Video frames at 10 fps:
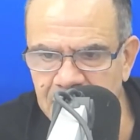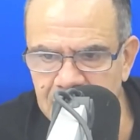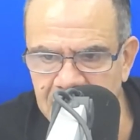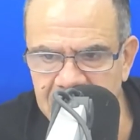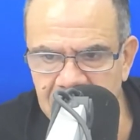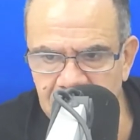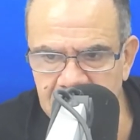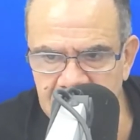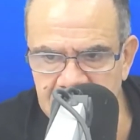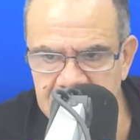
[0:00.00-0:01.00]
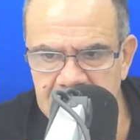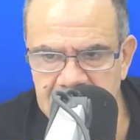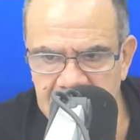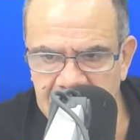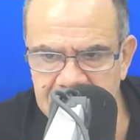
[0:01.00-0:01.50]
المعنويات
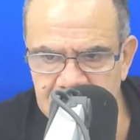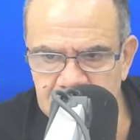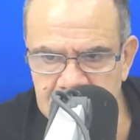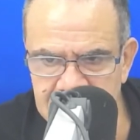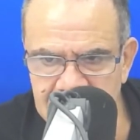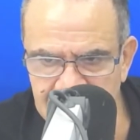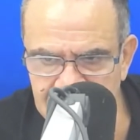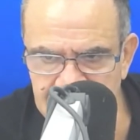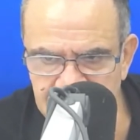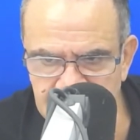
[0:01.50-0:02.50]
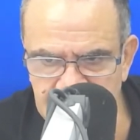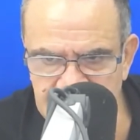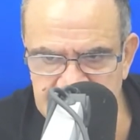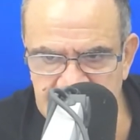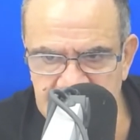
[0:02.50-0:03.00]
يعدي سويعتين ثلاثه في
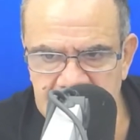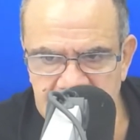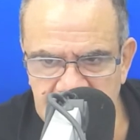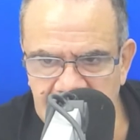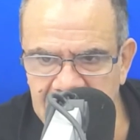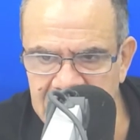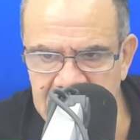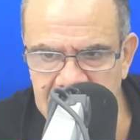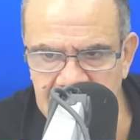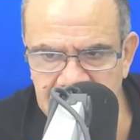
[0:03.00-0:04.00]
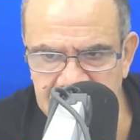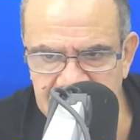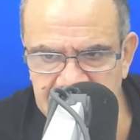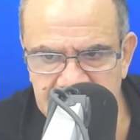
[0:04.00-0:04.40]
غزه يعاين الاضرار